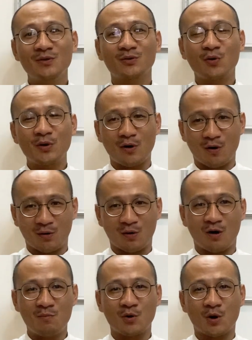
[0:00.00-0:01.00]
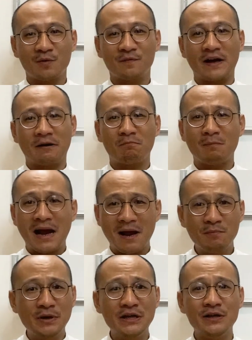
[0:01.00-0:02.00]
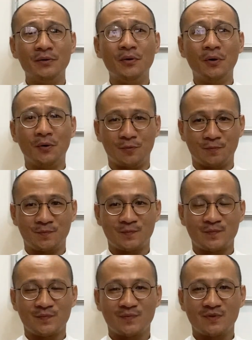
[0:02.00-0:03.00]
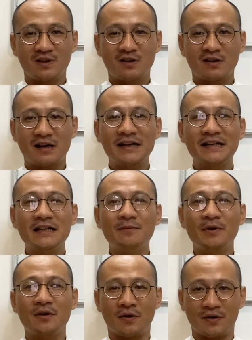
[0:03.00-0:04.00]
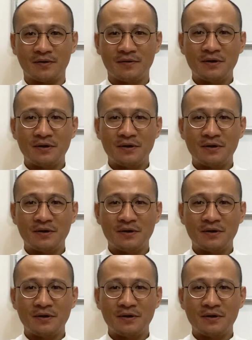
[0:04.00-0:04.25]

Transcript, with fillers: tôi còn có một con vẹt ba mươi nghìn đô. Anh kia mới hỏi,